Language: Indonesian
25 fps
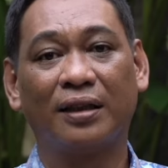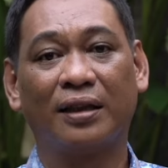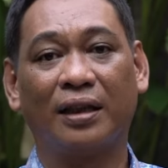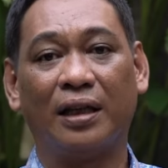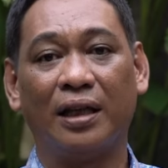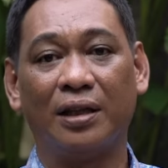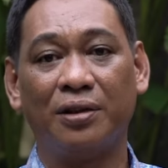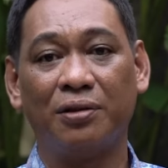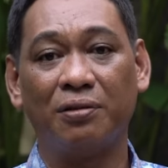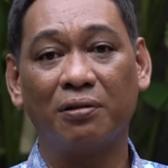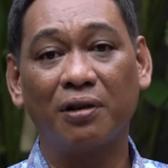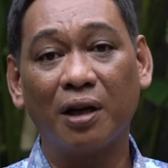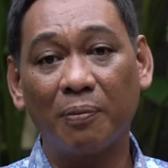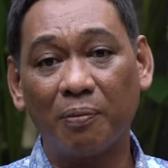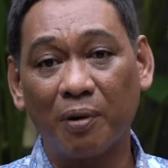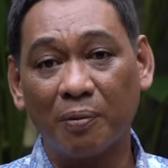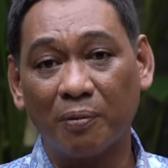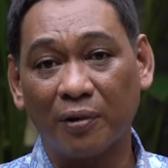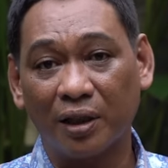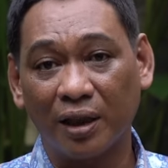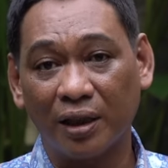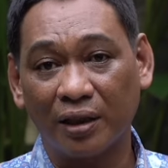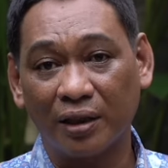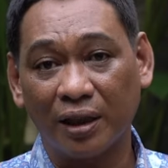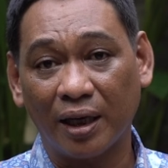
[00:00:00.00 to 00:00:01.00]
dan juga
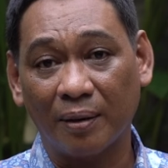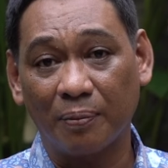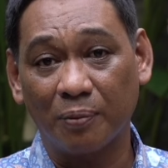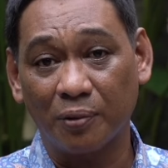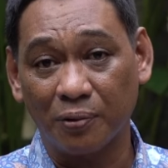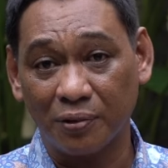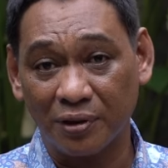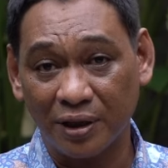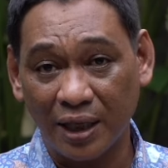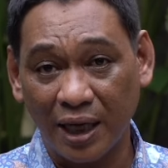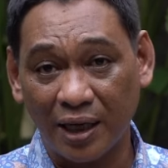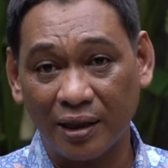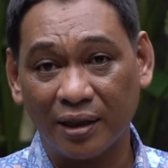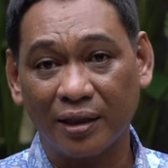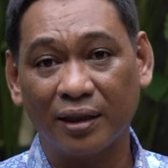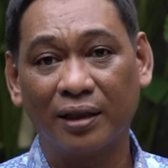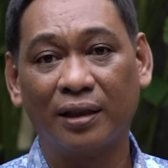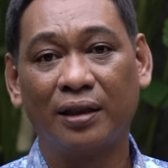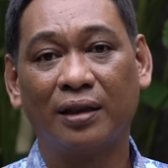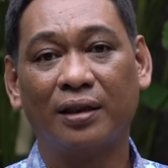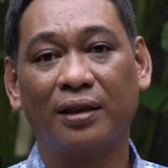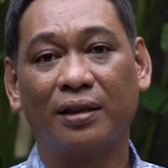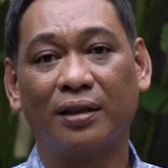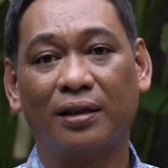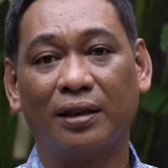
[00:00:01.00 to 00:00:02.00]
pemerintah pusat
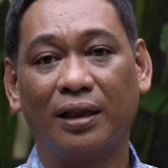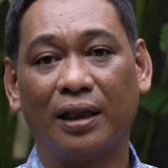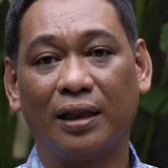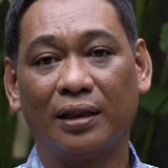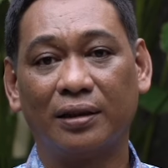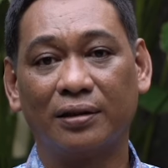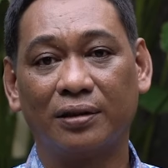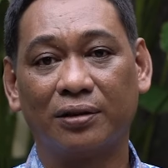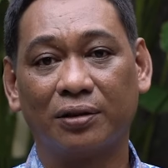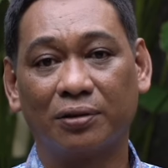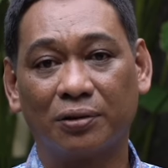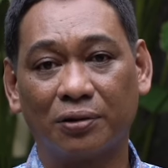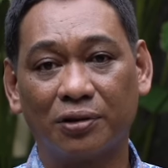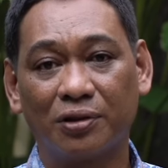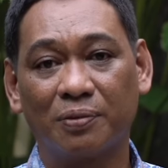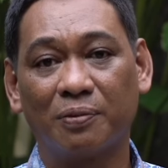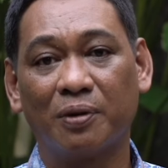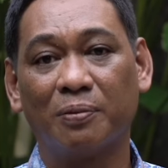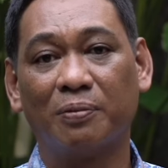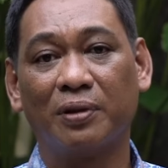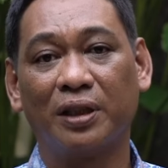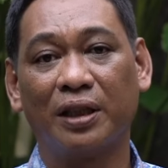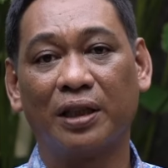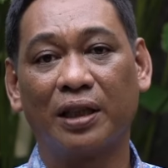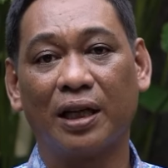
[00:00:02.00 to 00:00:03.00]
yang terus
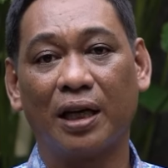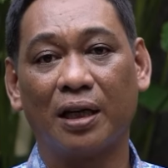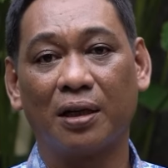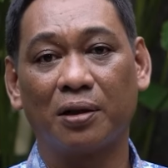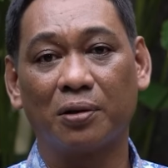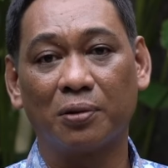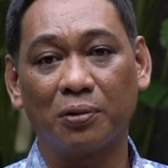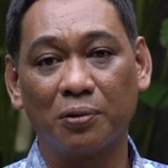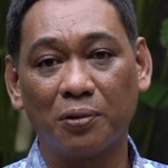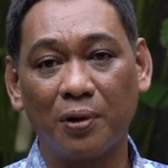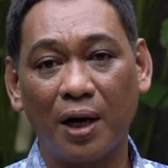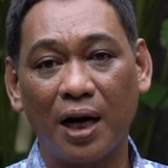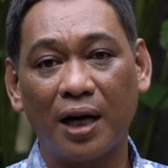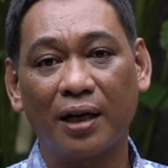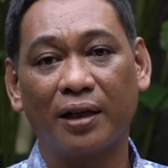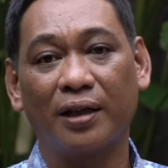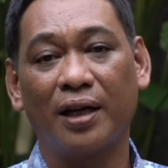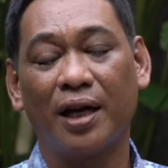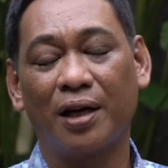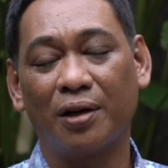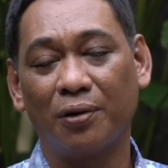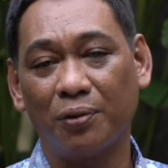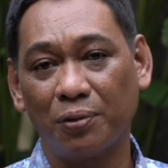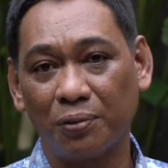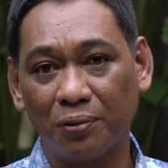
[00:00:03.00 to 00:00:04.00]
memberikan ruang
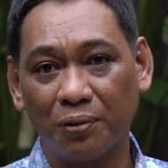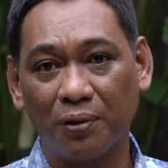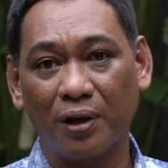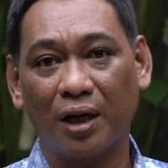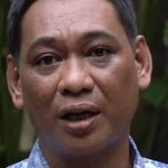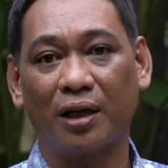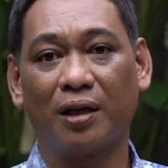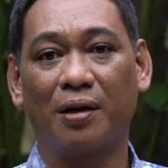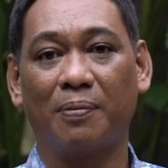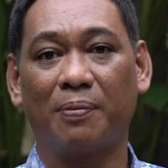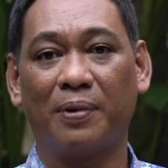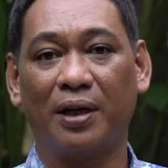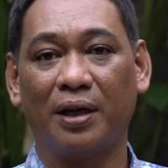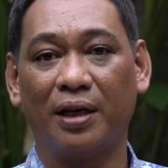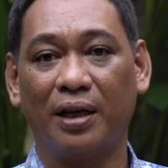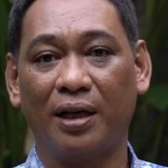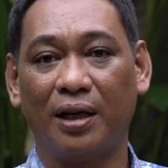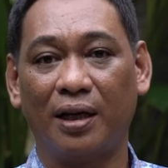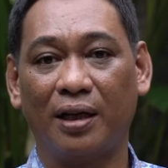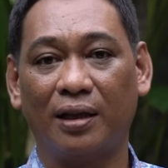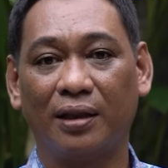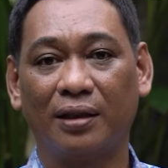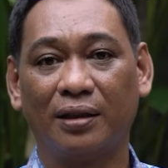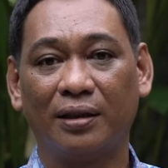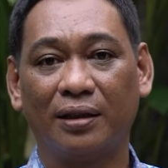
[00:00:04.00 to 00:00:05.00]
dan dukungan
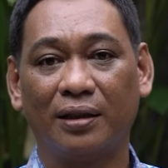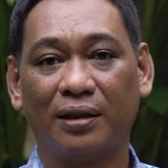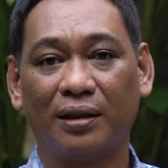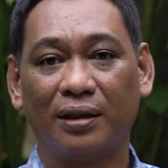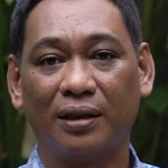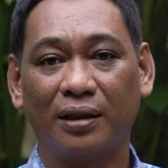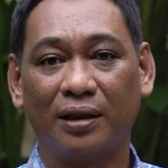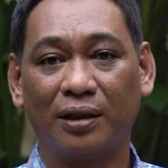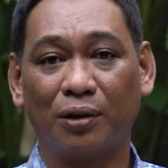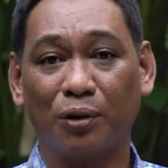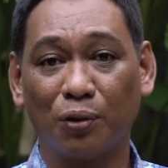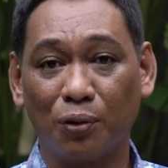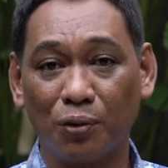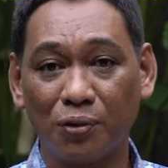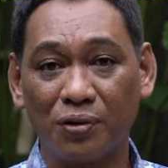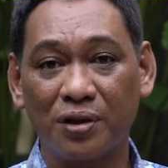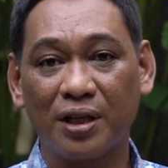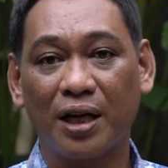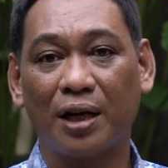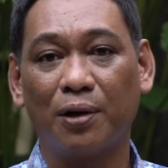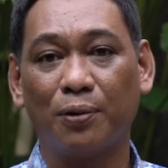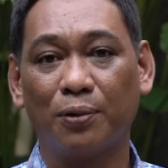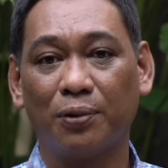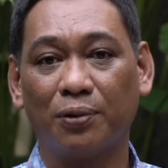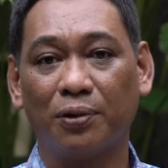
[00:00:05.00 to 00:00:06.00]
kepada
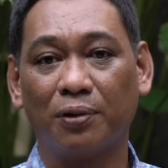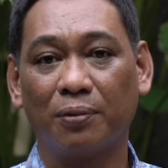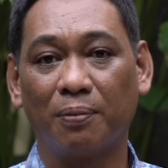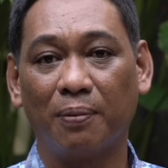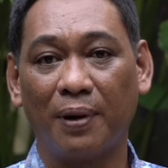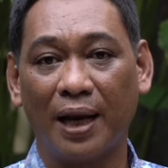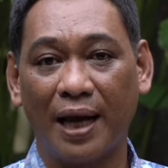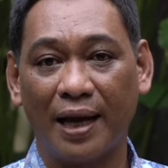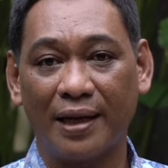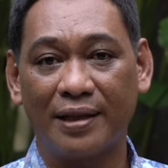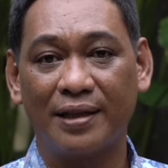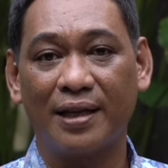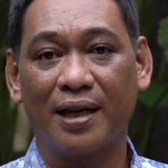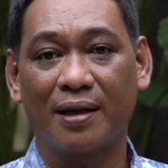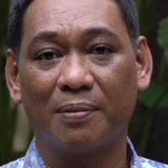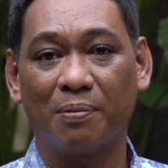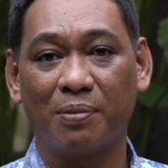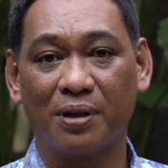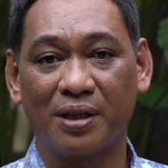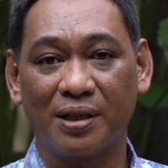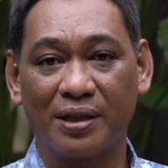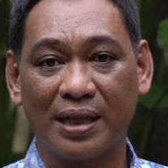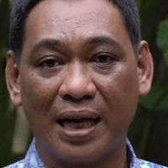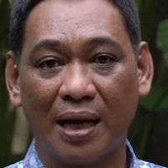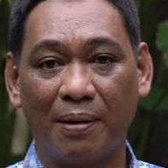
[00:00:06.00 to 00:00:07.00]
Ekonusa untuk belajar
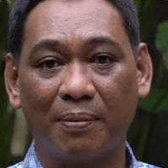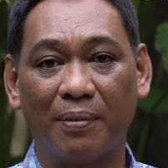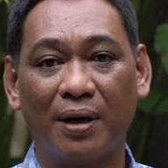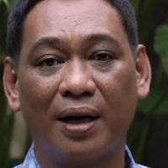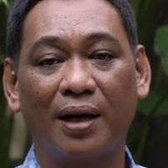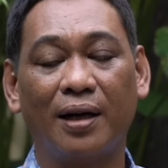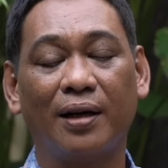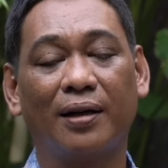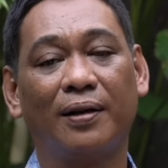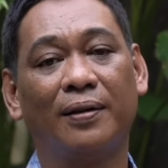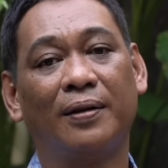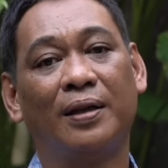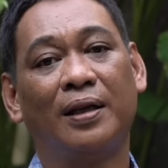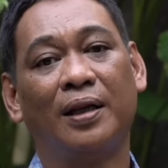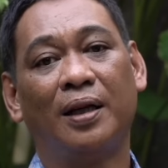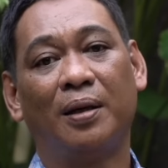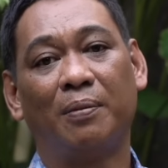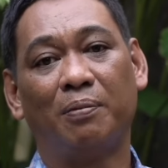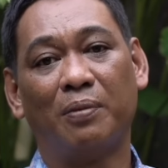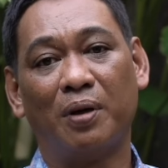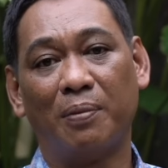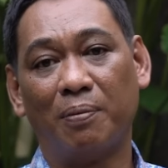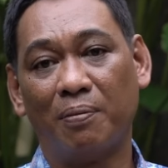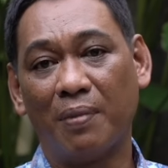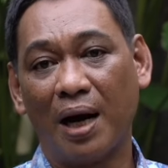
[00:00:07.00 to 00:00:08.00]
bersama,
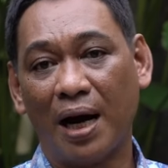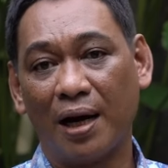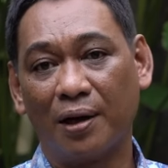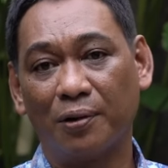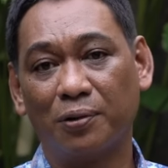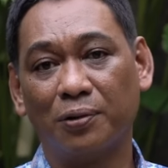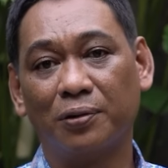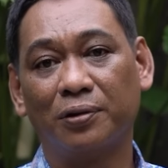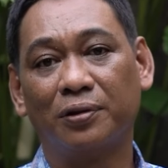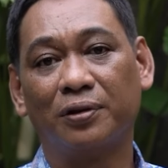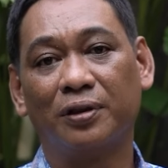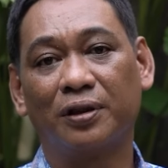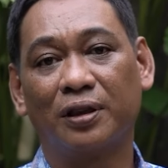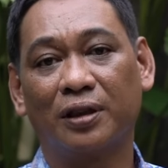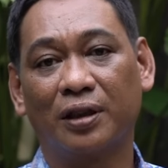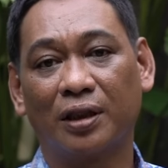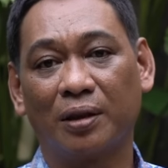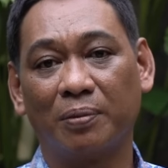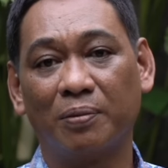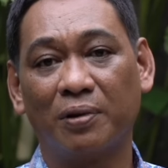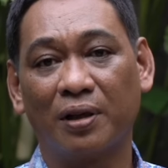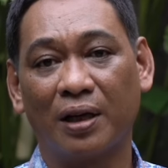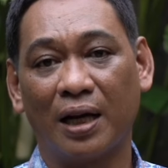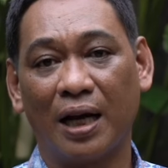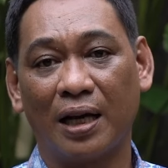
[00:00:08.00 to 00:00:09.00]
membangun
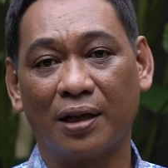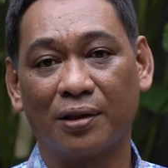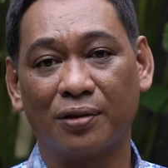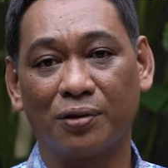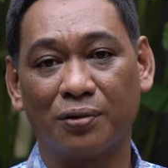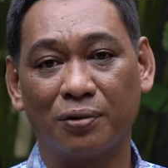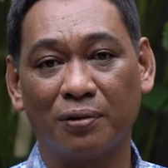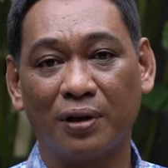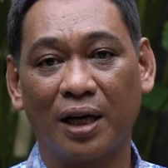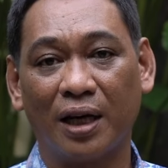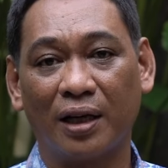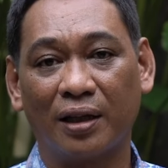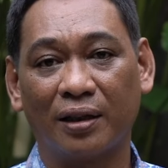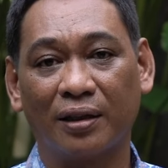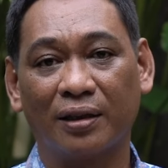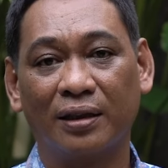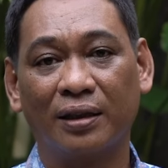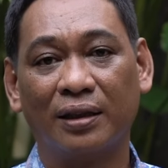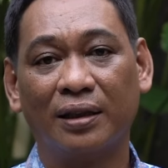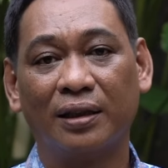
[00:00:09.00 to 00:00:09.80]
keberlangsungan